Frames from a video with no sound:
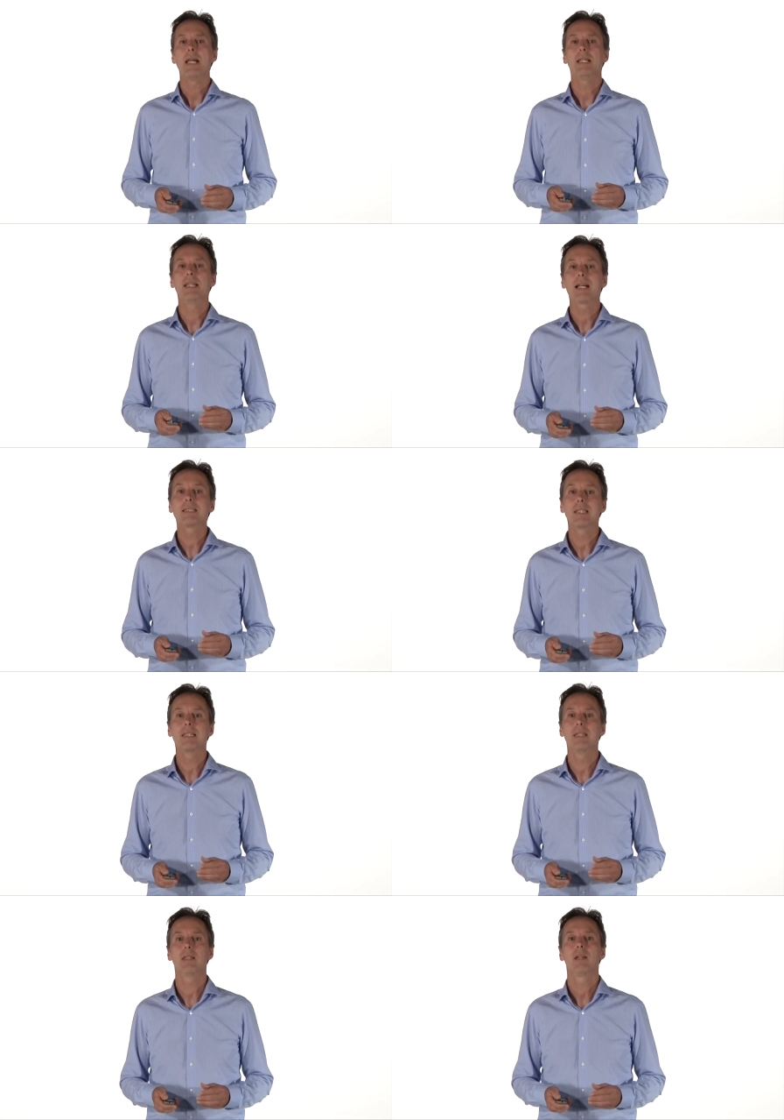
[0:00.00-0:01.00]
et
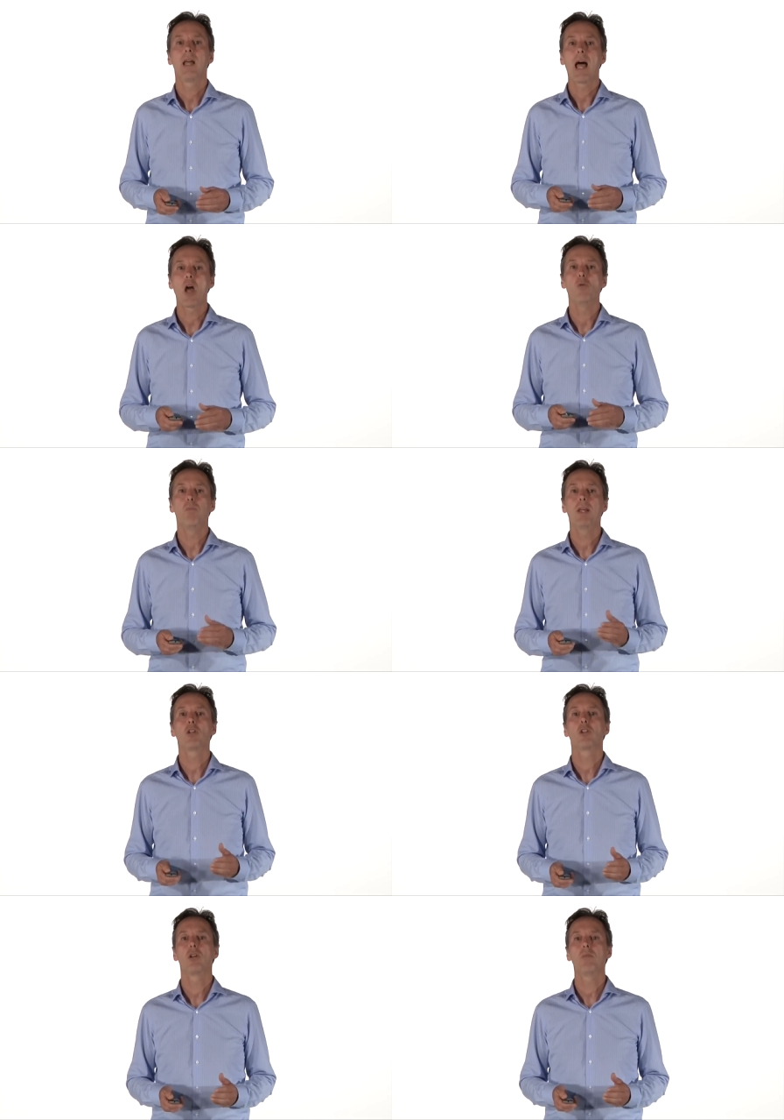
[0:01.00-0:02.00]
d'accéder à une
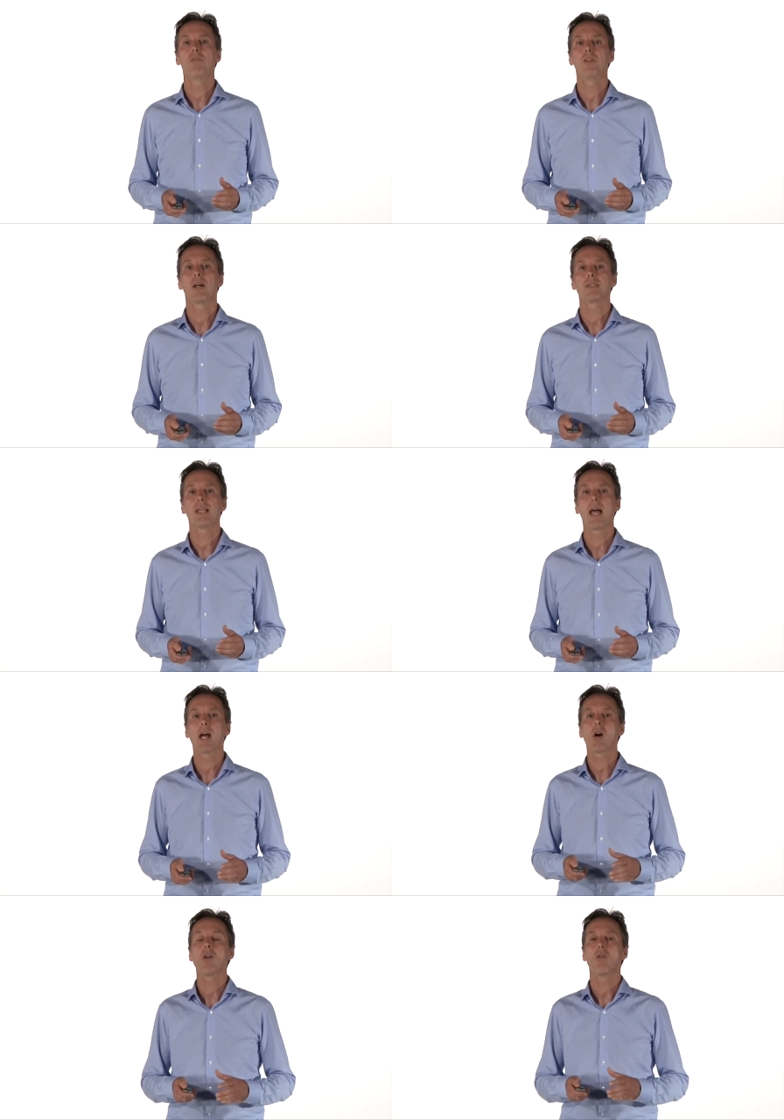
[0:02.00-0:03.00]
pleine autonomie
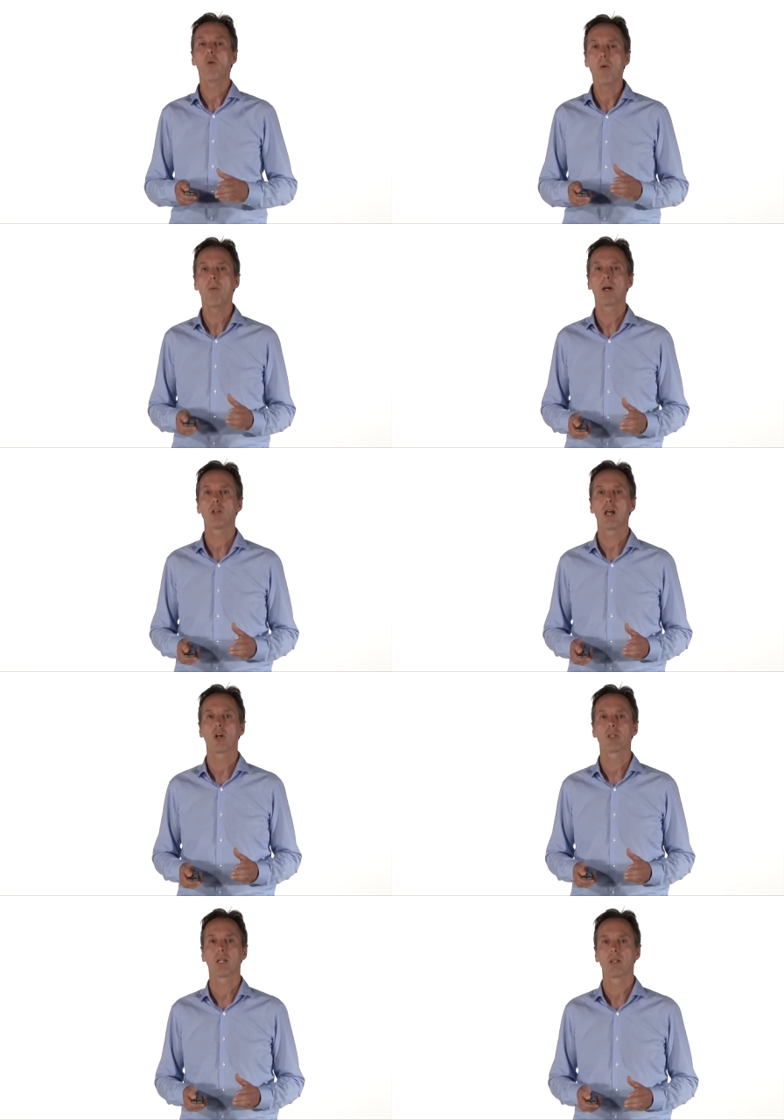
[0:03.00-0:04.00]
financière au moment de la
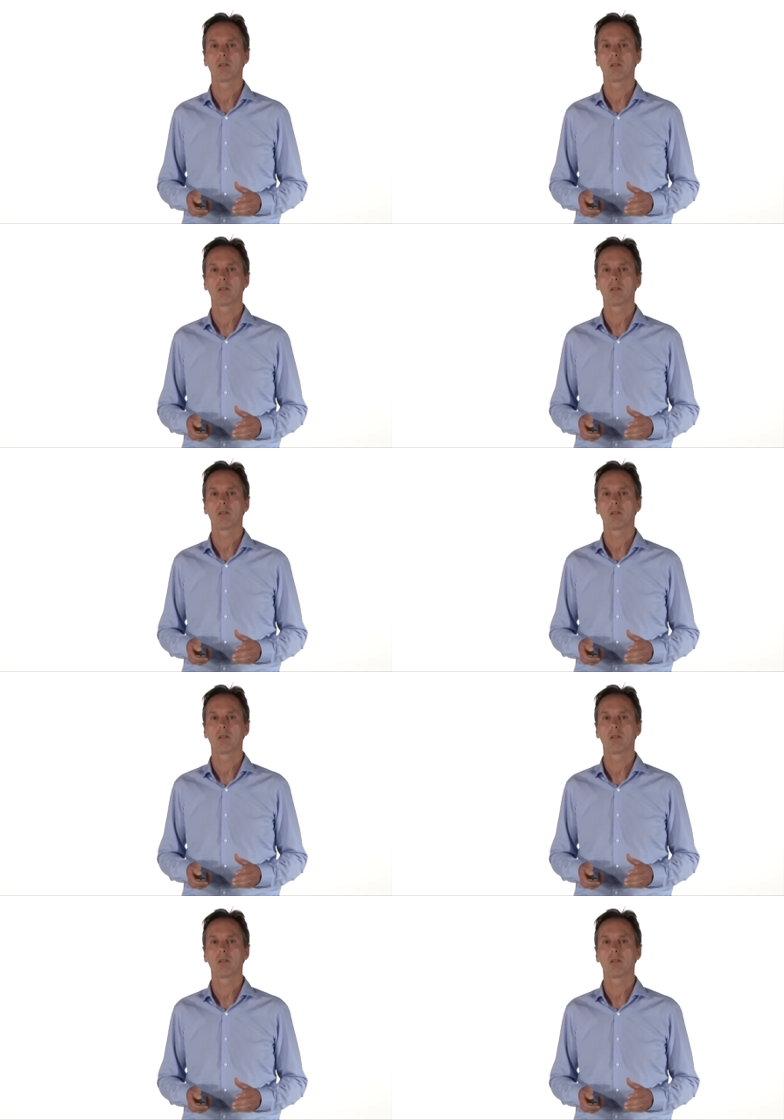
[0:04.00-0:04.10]
retraite.